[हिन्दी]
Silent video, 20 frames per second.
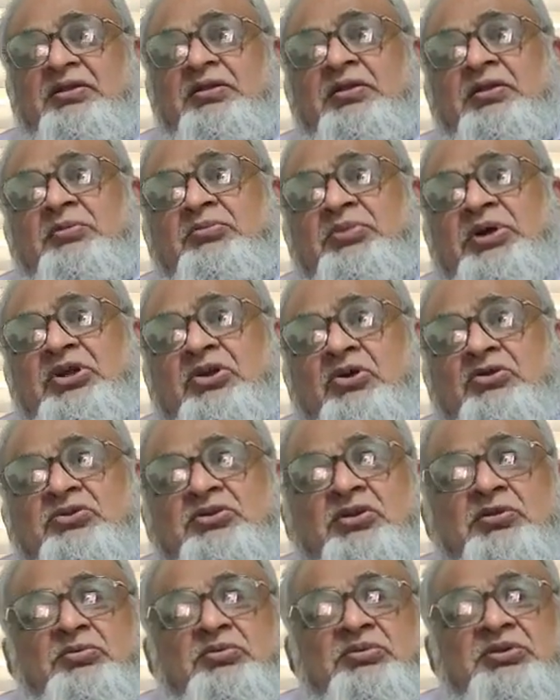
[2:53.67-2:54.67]
ठीक है मैं
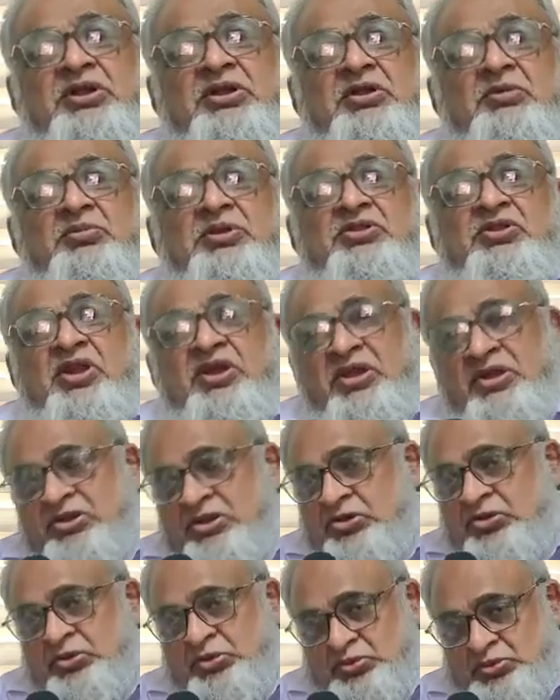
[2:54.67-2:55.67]
डॉक्टर यानी मैं
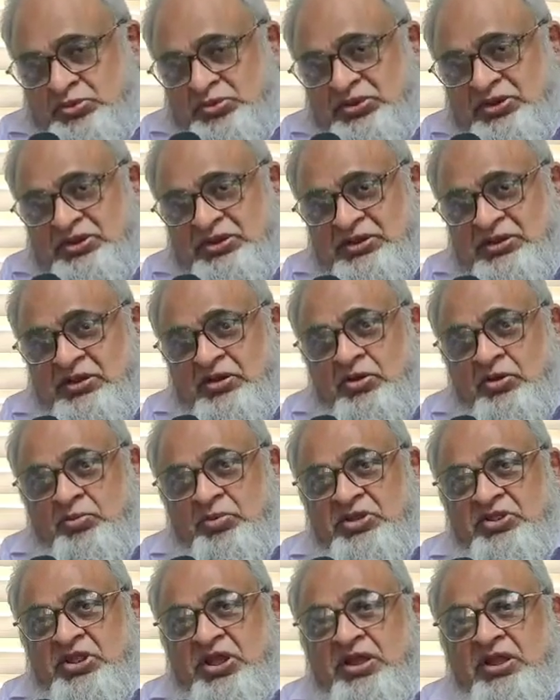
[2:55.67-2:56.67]
साइकेट्रिस्ट हूँ
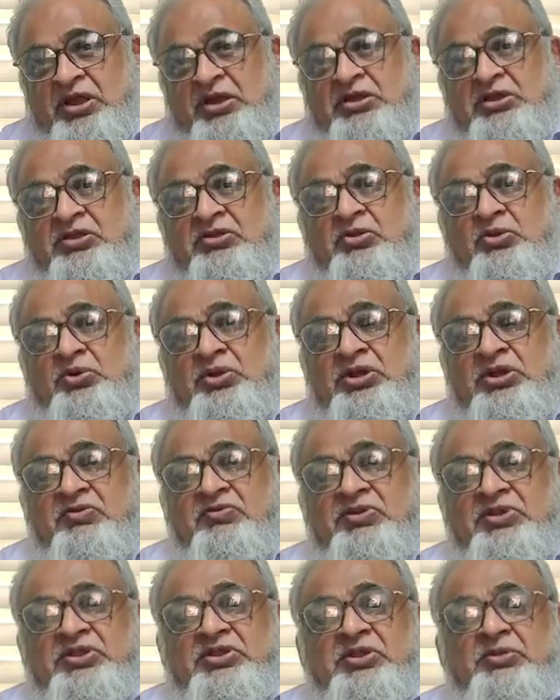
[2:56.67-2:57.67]
और मैं साइकेट्रिस्ट होने
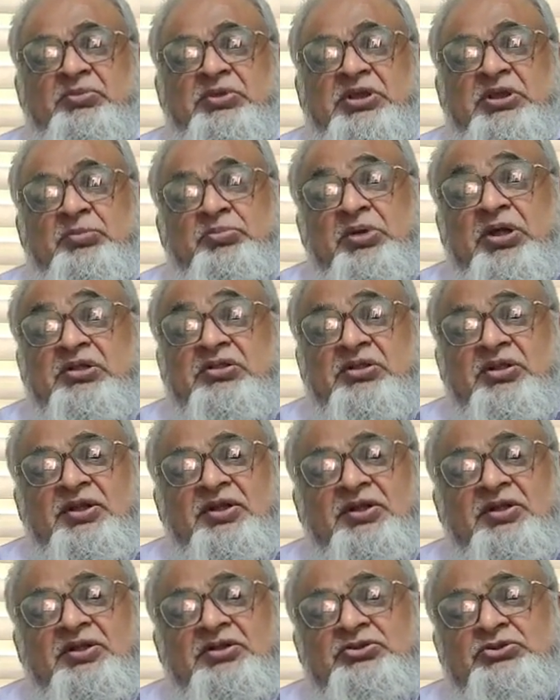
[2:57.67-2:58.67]
की वजह से मेरे पास
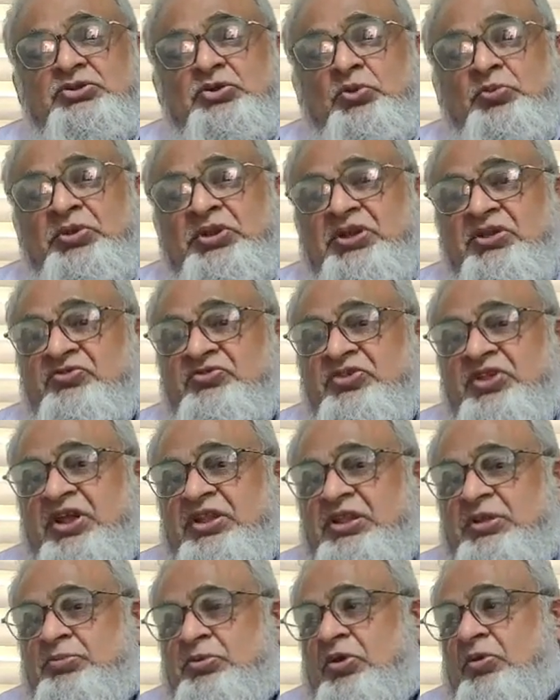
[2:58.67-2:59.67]
जो भी
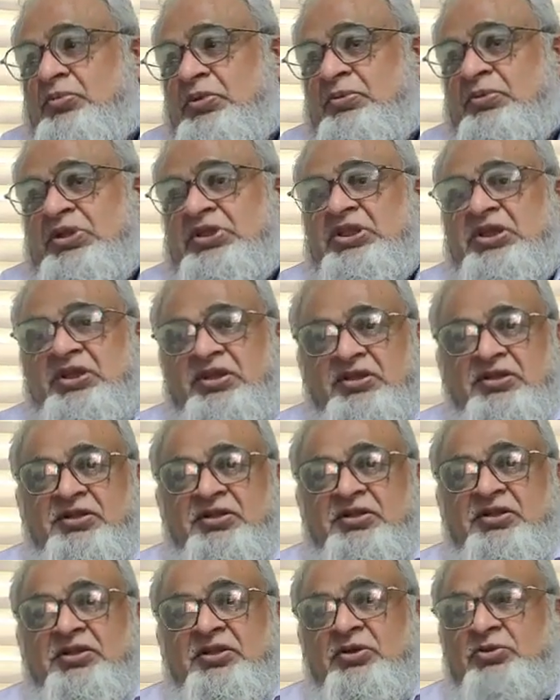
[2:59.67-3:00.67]
की प्रॉब्लम आते
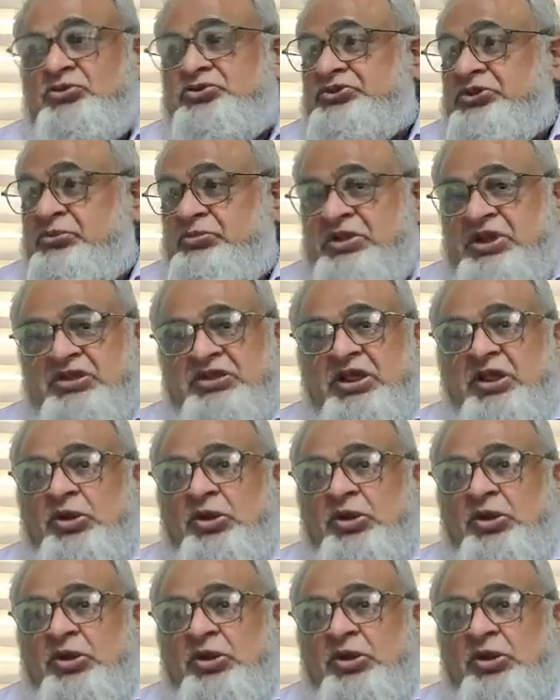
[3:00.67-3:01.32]
हैं उससे